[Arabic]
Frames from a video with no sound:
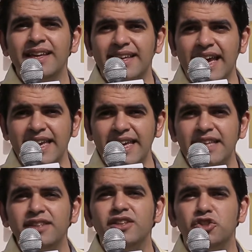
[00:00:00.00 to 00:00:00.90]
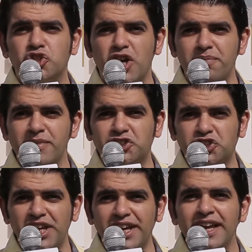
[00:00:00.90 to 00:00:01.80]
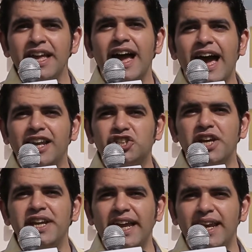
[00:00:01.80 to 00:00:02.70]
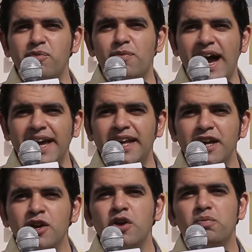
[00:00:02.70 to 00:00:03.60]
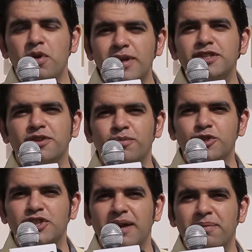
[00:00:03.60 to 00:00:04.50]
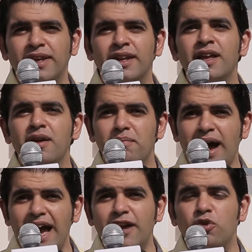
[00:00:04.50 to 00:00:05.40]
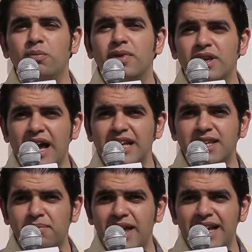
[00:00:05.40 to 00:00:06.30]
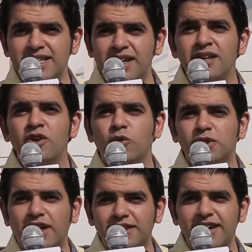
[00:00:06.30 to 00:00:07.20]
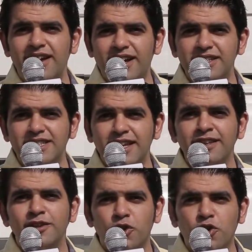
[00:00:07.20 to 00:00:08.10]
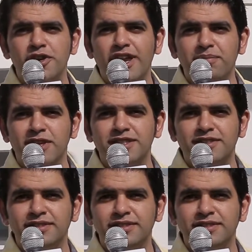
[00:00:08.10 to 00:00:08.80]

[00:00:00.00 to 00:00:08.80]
جايين شرم الشيخ علشان يحلموا معانا بمصر المستقبل معاكم لحظه بلحظه وتغطيه خاصه لجورنال مصر